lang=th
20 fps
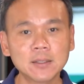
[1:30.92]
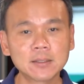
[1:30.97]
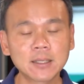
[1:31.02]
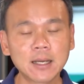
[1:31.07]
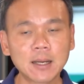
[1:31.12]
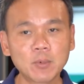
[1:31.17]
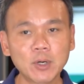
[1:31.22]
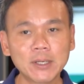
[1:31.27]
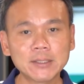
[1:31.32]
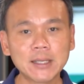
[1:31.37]

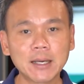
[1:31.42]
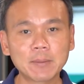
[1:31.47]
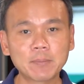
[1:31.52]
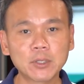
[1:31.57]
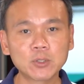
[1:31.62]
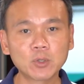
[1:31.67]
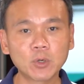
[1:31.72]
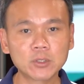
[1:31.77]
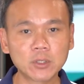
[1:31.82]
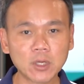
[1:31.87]
ถ้าบริษัท
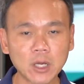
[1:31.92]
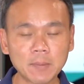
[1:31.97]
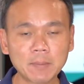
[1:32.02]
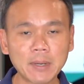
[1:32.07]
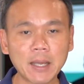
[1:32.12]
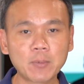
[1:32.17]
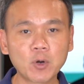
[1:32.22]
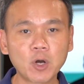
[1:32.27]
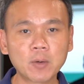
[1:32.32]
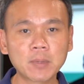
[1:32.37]
มันถดถอย
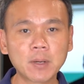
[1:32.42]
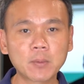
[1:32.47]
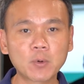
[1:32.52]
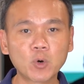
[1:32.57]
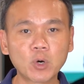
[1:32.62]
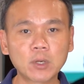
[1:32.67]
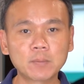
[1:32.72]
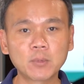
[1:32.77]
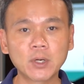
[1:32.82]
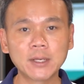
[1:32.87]
ไปพร้อมกับ
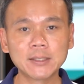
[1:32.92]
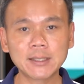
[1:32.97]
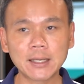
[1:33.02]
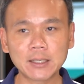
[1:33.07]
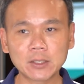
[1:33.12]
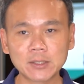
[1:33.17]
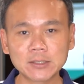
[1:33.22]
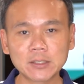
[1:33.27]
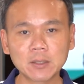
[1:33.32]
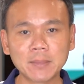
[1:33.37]
คนบริ
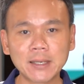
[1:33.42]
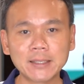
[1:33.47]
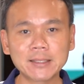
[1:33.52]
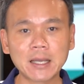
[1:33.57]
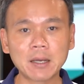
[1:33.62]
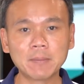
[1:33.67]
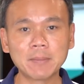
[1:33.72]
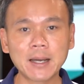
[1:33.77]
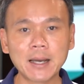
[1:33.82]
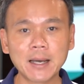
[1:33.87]
ษัทก็จะไม่
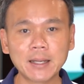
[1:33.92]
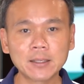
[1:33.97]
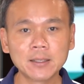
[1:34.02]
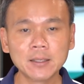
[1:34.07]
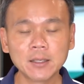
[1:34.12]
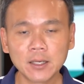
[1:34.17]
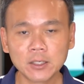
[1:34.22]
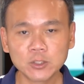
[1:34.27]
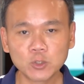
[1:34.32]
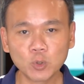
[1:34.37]
สามารถ
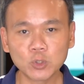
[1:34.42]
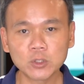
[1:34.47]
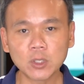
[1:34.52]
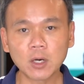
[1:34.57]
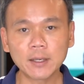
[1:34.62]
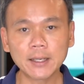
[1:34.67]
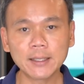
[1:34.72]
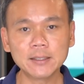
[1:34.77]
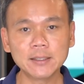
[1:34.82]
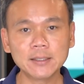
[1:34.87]
อยู่
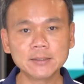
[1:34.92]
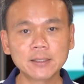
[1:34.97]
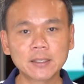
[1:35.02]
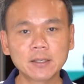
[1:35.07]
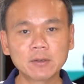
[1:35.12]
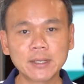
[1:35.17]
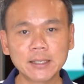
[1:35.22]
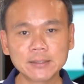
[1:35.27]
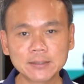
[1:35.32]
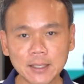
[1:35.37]
ต่อได้ถึงเจ
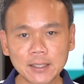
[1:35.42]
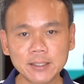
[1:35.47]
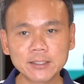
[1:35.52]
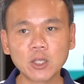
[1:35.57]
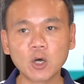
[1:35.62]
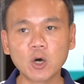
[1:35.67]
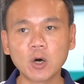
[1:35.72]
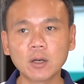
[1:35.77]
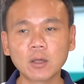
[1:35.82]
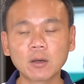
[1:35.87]
เนอเรชัน
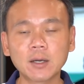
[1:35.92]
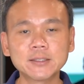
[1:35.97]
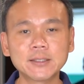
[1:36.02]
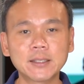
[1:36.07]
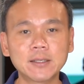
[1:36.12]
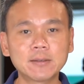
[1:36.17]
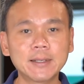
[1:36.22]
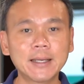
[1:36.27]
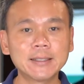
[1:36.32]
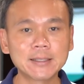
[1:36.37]
2แล้วก็
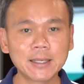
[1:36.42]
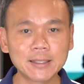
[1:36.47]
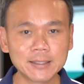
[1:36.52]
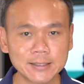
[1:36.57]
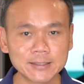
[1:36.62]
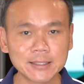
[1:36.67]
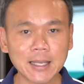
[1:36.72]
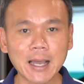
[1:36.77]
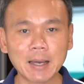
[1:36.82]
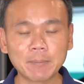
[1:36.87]
เจเนอเรชัน
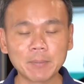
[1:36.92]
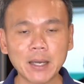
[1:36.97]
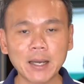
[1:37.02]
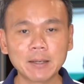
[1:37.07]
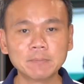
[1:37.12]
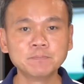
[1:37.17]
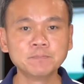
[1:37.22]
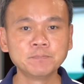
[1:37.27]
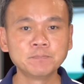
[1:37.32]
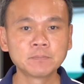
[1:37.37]
ที่3
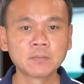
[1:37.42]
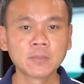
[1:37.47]
นะครับ